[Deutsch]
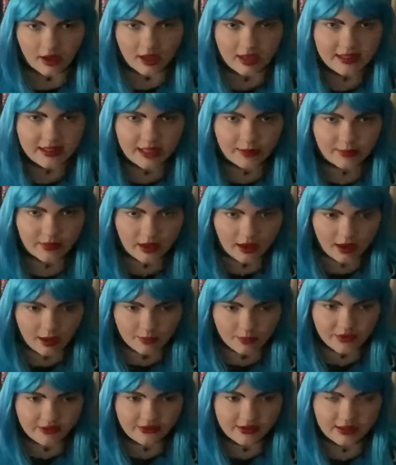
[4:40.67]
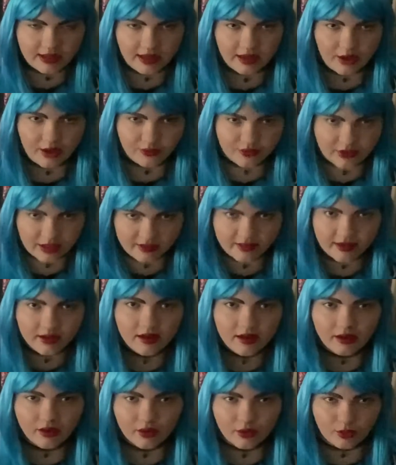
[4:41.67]
Ich habe da ein bisschen dann auf das
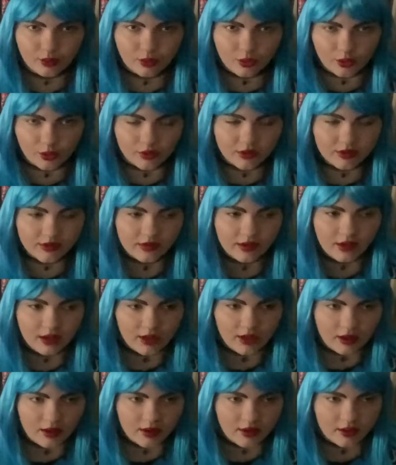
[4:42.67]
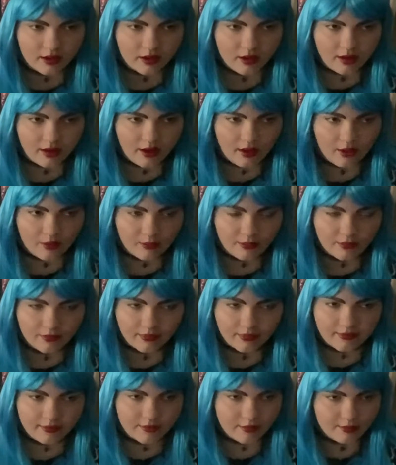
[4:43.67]
Innere geguckt,
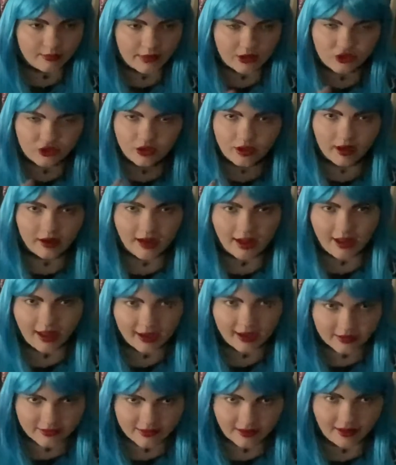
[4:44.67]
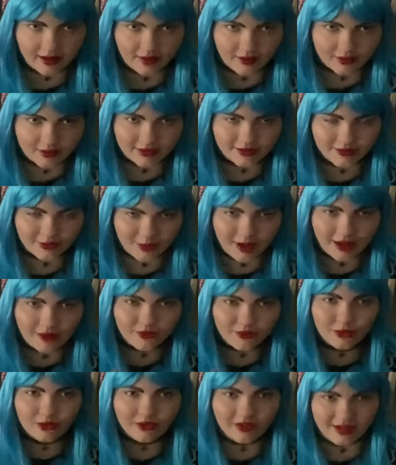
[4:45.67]
ähm, mein schöner Charakter so
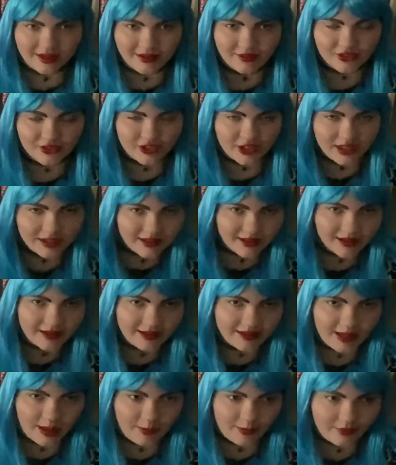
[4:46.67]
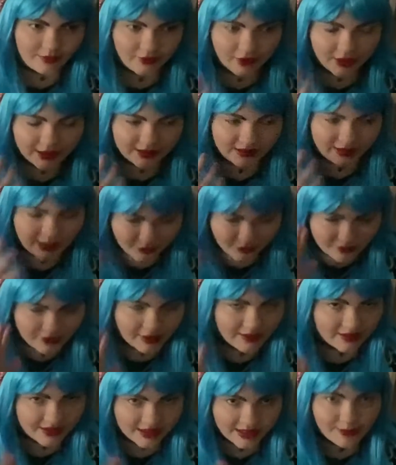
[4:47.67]
anzusehen. Versteht ihr? Ich habe wirklich,
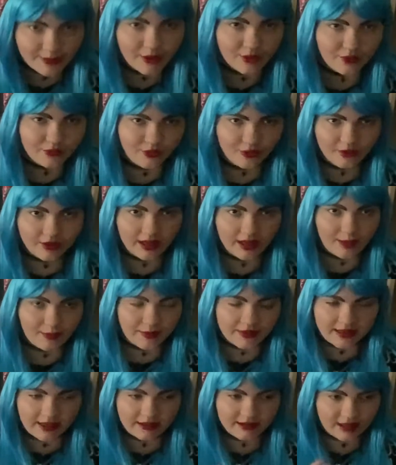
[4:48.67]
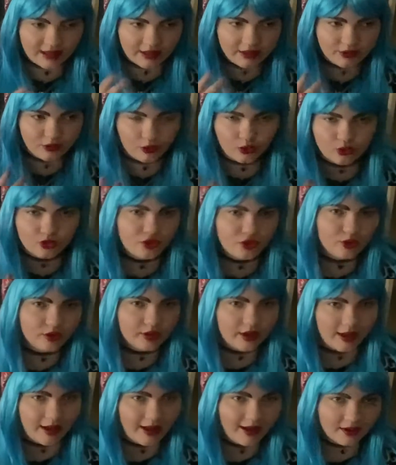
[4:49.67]
was ich immer gefunden habe, ich hatte eigentlich noch einen schönen
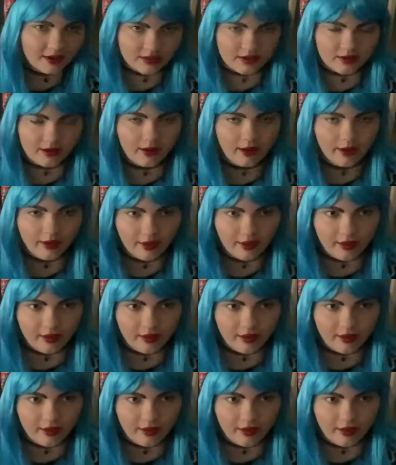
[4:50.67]
Charakter.